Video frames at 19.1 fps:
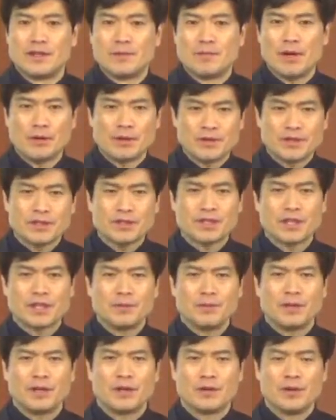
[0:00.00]
바로 저
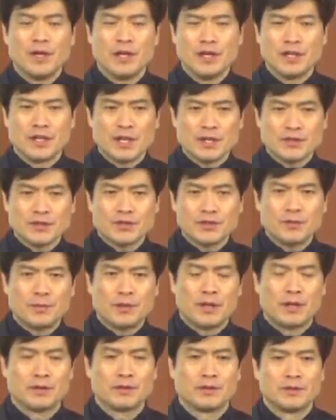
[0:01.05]
사람이라고.
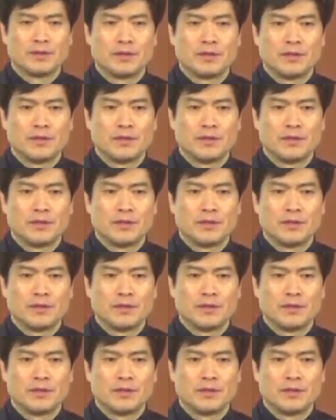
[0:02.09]
예수님이라고.